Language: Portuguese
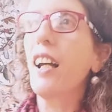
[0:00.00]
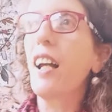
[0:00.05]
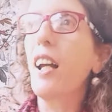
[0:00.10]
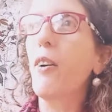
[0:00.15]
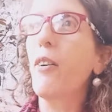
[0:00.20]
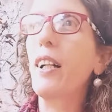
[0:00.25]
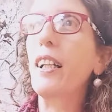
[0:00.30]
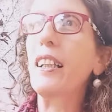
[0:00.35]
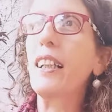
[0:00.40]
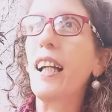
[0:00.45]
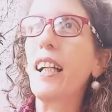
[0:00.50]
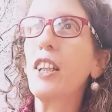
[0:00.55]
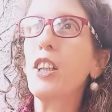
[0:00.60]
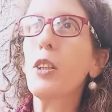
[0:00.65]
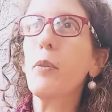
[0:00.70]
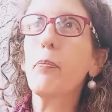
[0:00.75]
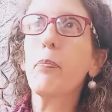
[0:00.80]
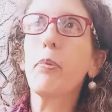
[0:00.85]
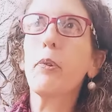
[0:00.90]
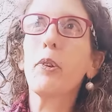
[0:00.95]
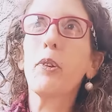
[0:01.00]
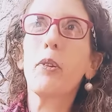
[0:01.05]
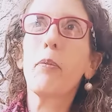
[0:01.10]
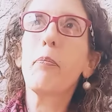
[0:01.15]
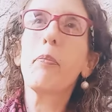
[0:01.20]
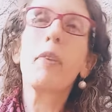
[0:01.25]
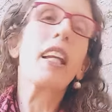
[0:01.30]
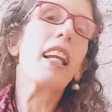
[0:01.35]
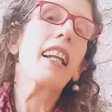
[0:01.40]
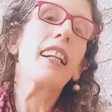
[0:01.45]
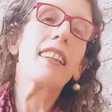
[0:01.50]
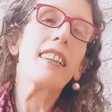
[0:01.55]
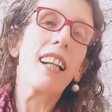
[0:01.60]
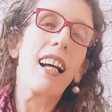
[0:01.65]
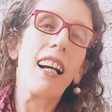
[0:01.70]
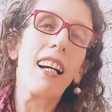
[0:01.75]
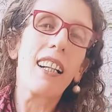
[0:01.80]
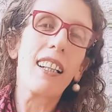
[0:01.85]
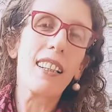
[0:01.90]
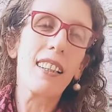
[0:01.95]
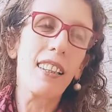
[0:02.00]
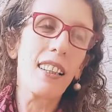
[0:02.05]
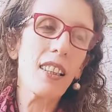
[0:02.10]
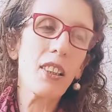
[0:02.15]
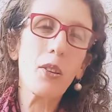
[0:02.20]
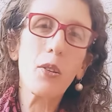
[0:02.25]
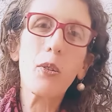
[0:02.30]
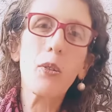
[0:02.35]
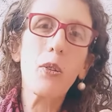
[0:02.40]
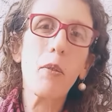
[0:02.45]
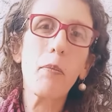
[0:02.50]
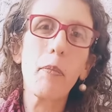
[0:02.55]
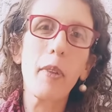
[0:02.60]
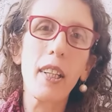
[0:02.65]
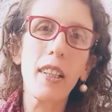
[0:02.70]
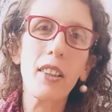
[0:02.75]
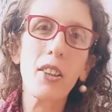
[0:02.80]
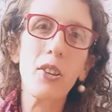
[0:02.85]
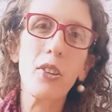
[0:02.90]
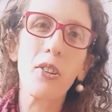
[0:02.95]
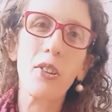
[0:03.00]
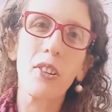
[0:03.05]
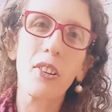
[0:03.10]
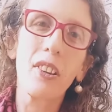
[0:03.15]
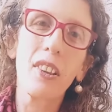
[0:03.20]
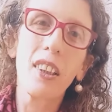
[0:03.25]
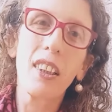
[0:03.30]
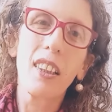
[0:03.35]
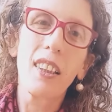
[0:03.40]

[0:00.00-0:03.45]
é um arquétipo milenar desde o começo